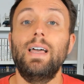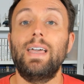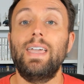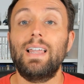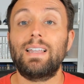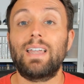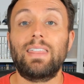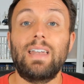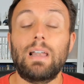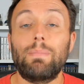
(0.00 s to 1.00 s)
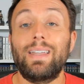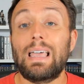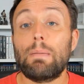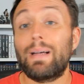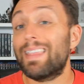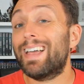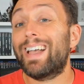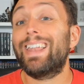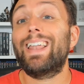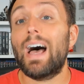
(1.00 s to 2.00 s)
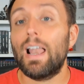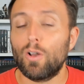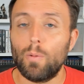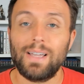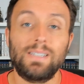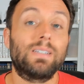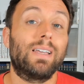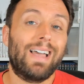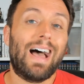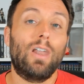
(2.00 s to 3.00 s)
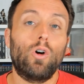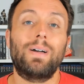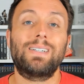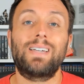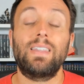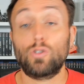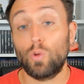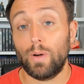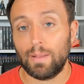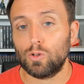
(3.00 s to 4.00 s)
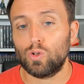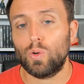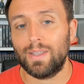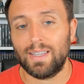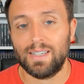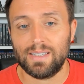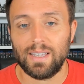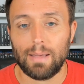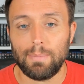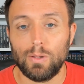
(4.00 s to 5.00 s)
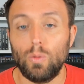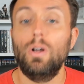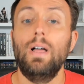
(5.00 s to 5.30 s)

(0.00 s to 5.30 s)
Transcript: y la tercera hermana que parece querer algo más algo más que descubriremos durante este capítulo.